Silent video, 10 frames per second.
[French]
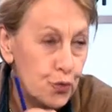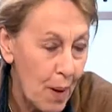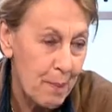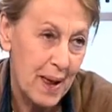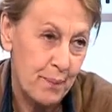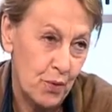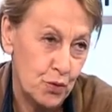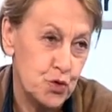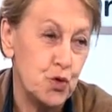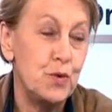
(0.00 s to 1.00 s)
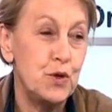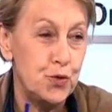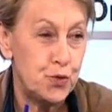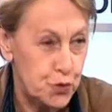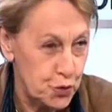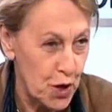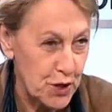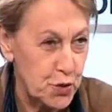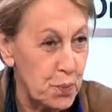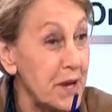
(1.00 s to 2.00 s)
doit pas la prendre. Je, mhm. je
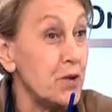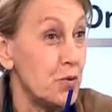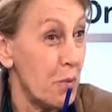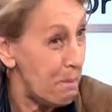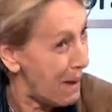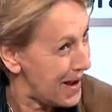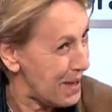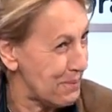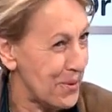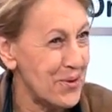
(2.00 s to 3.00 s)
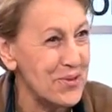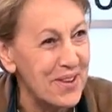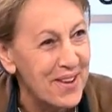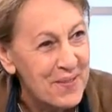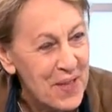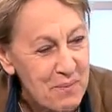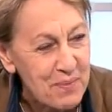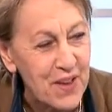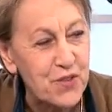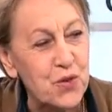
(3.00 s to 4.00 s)
la supplie de ne pas la prendre
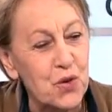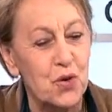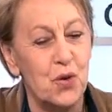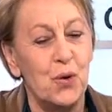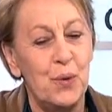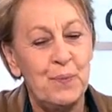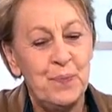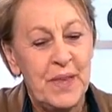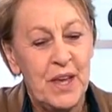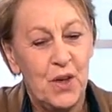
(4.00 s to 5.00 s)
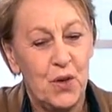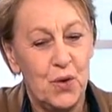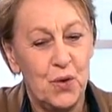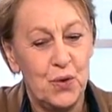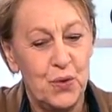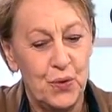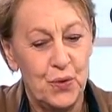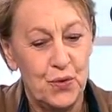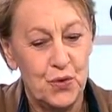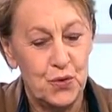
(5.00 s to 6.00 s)
parce que. Euh,
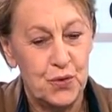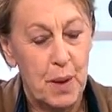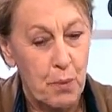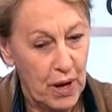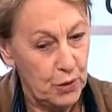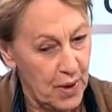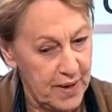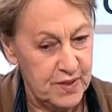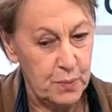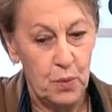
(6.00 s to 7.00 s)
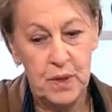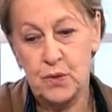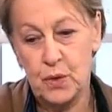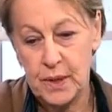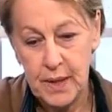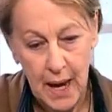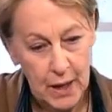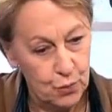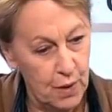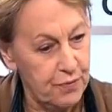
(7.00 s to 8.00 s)
euh, d'abord, elle doit rester première secrétaire,
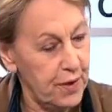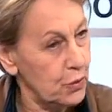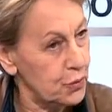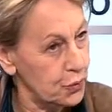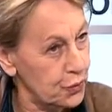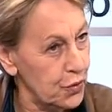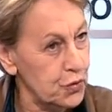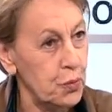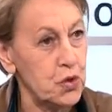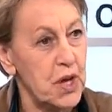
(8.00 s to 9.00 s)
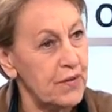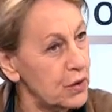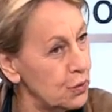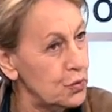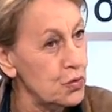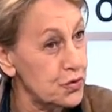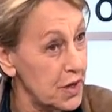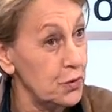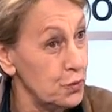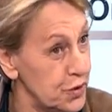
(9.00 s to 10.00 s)
elle doit faire le tour de France de projet avec nous
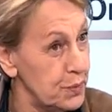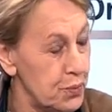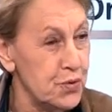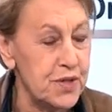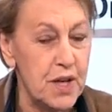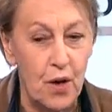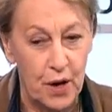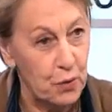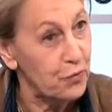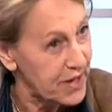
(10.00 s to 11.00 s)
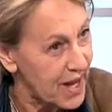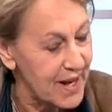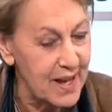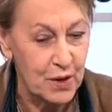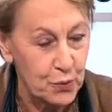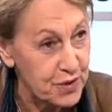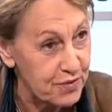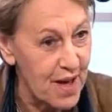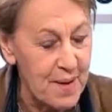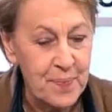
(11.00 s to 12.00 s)
tous, elle nous y pousse d'ailleurs et on va y aller, on y
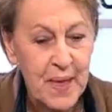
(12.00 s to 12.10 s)
va.